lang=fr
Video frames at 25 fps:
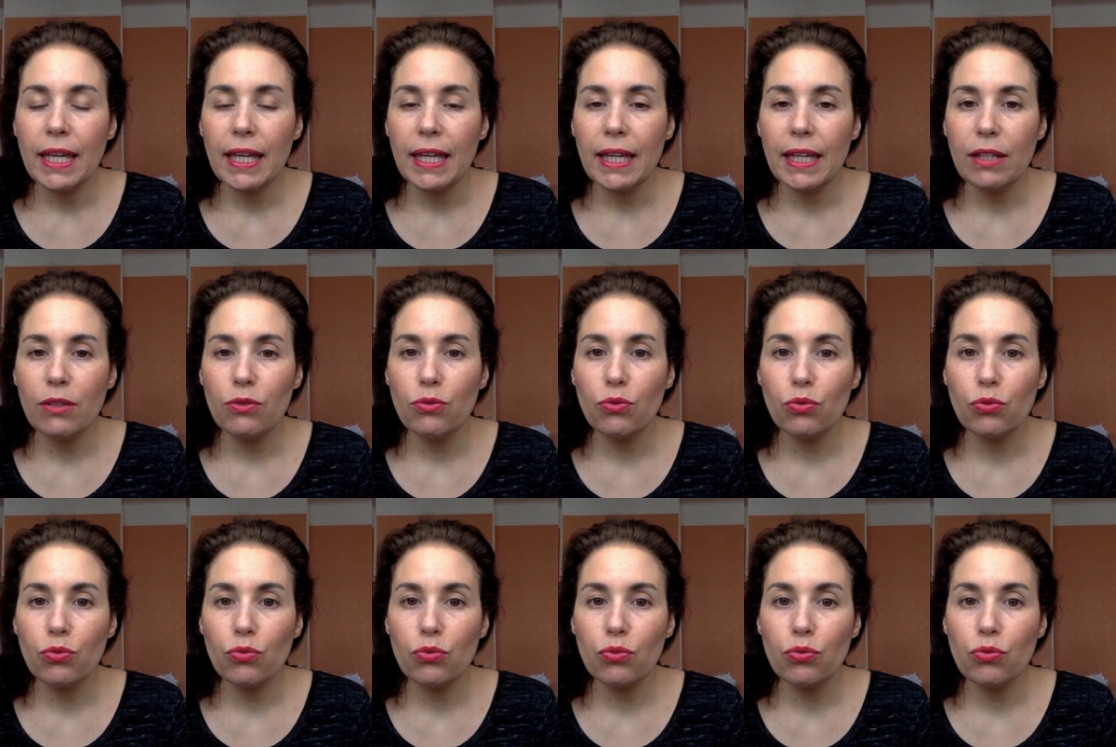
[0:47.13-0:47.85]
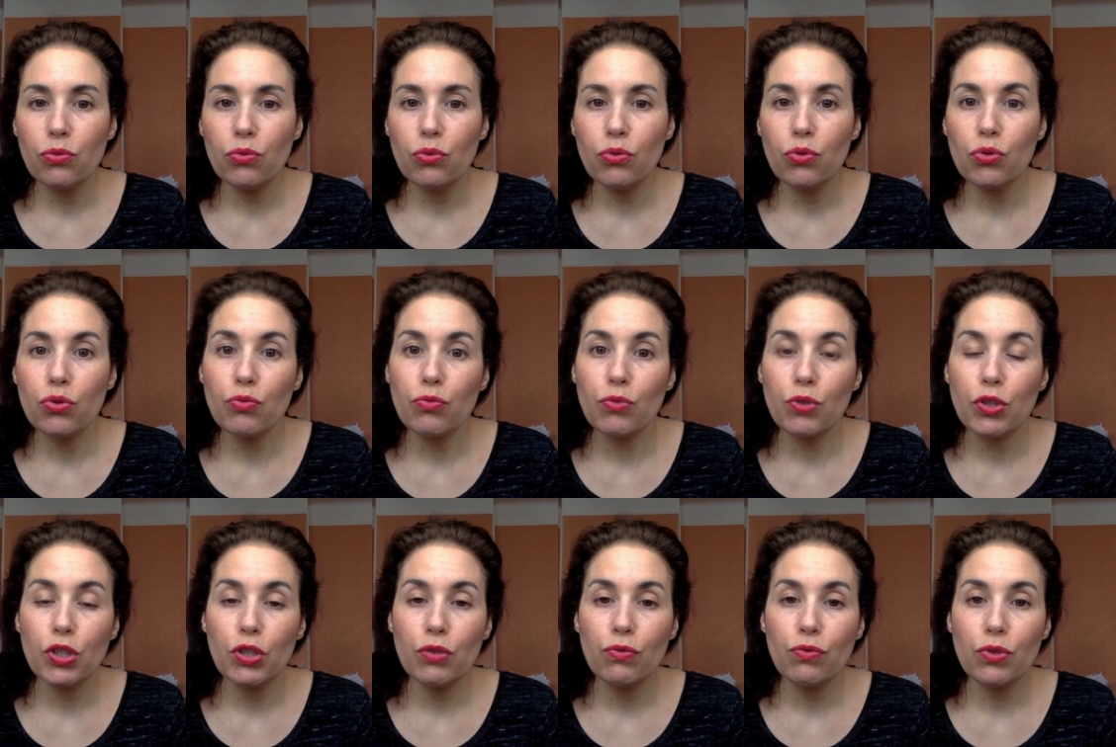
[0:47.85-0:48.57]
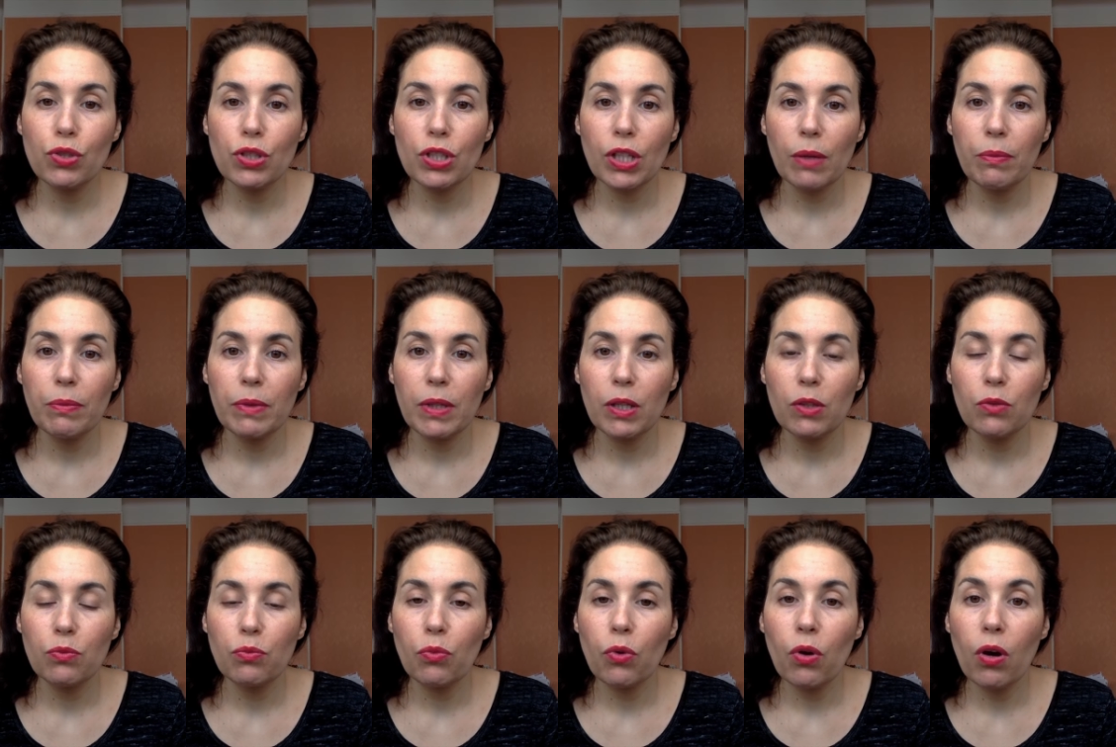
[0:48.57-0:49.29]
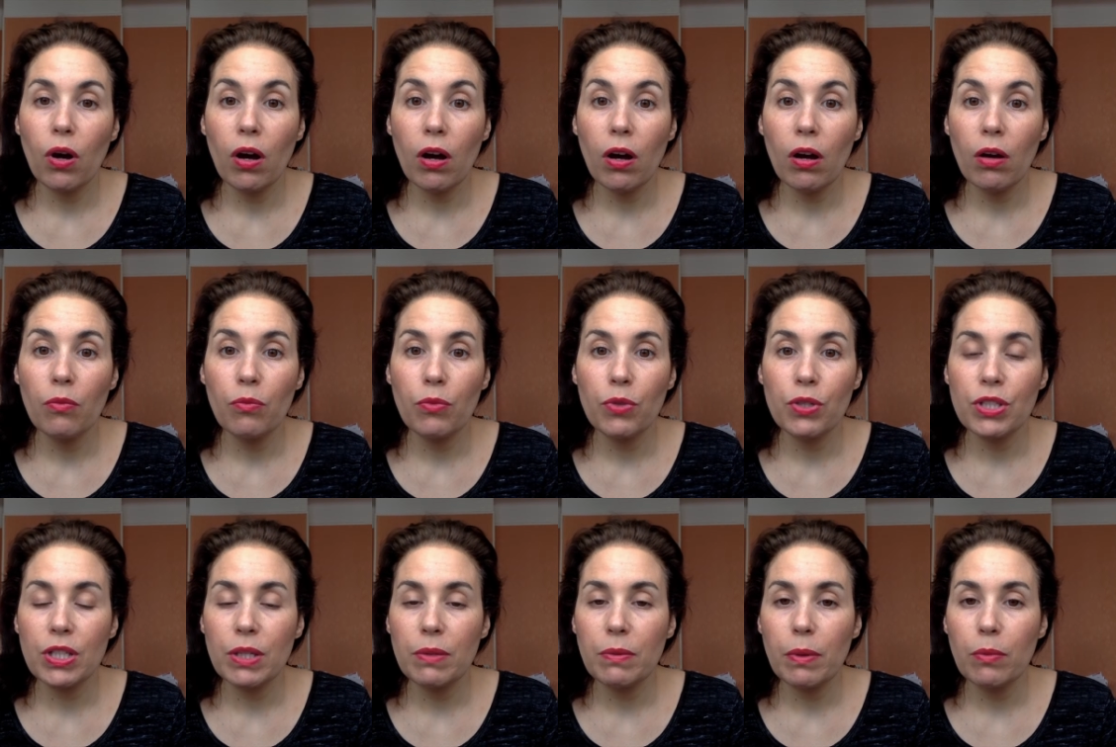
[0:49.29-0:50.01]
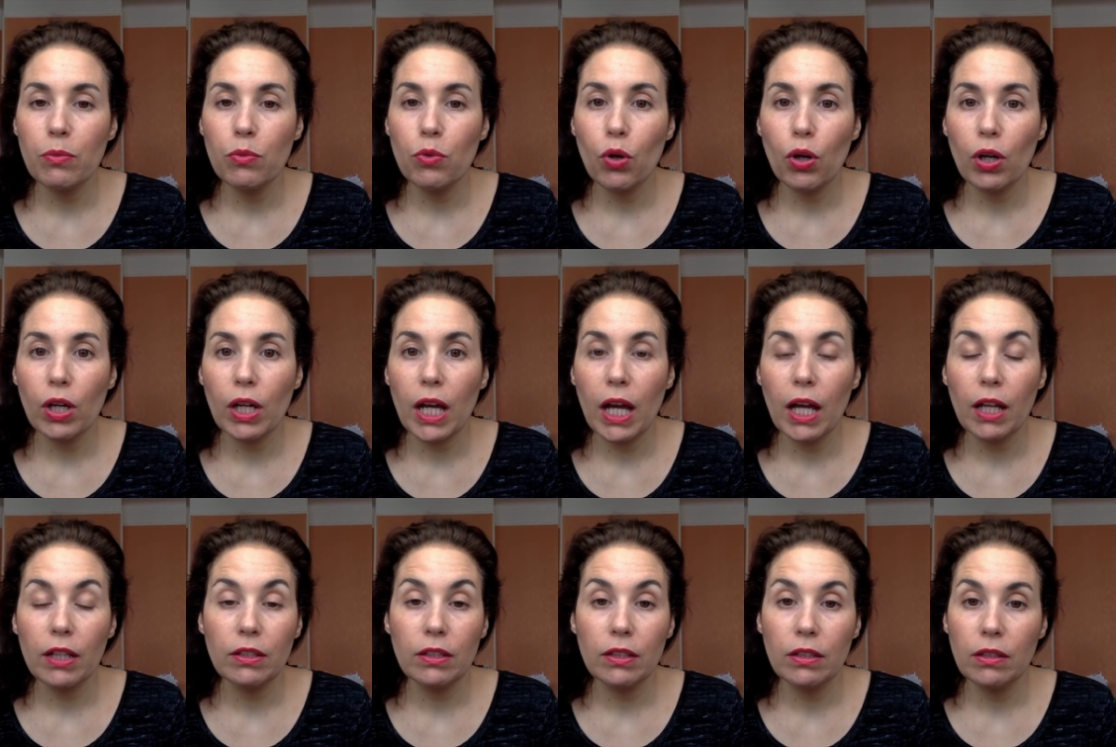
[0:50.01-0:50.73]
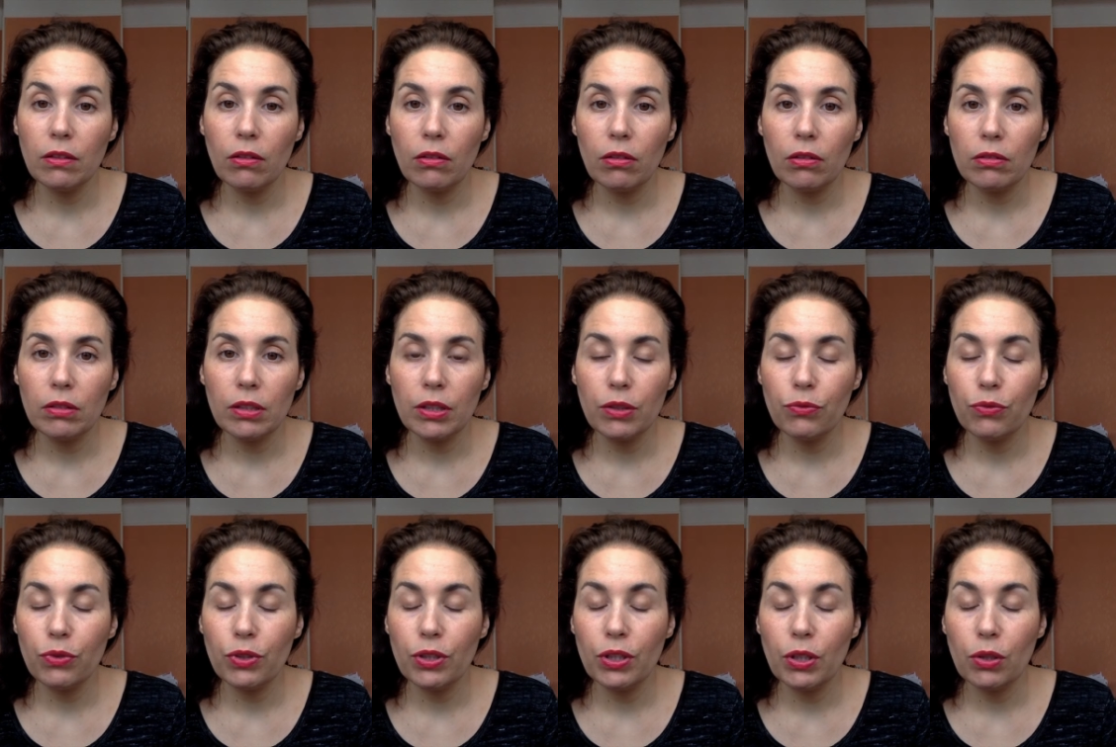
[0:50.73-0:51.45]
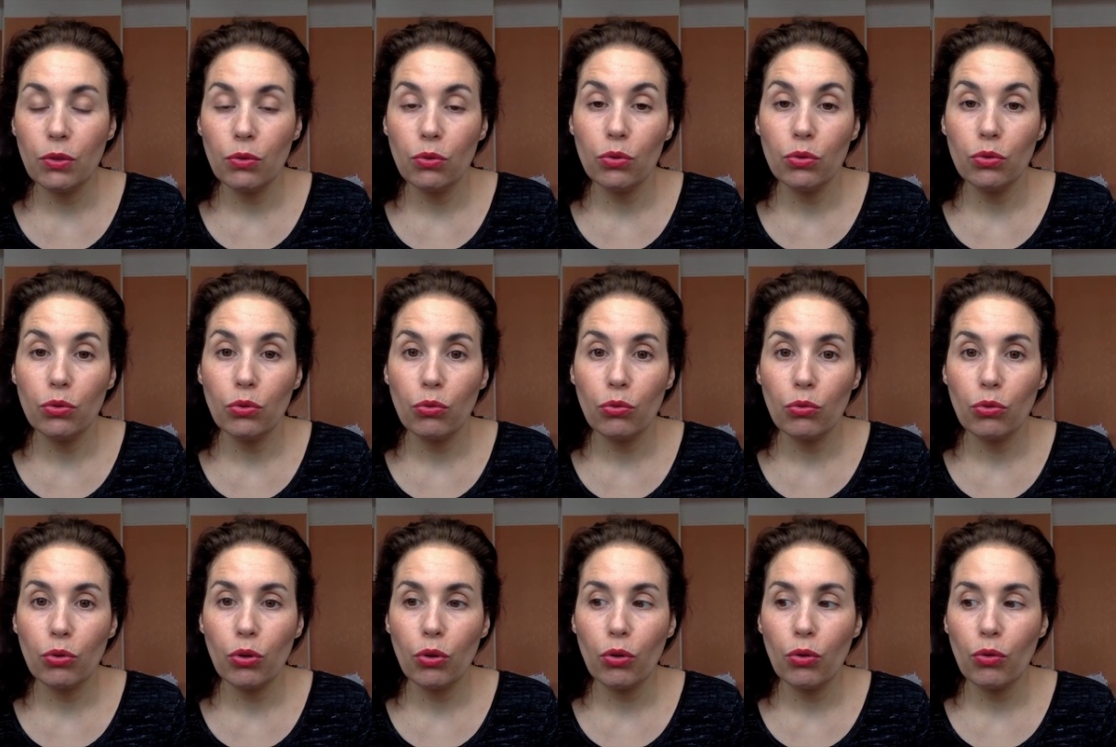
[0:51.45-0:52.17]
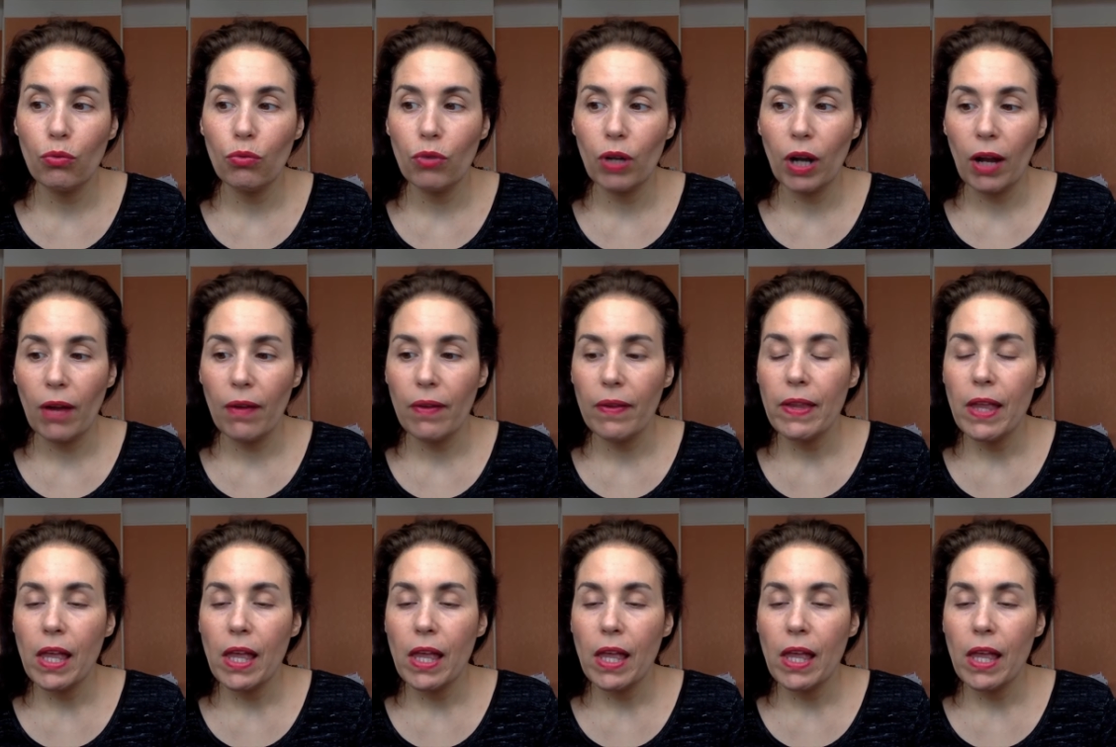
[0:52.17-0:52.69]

Et du coup, je me dis que vous serez peut-être moins, moins à même de regarder euh, des vidéos. Donc euh, voilà.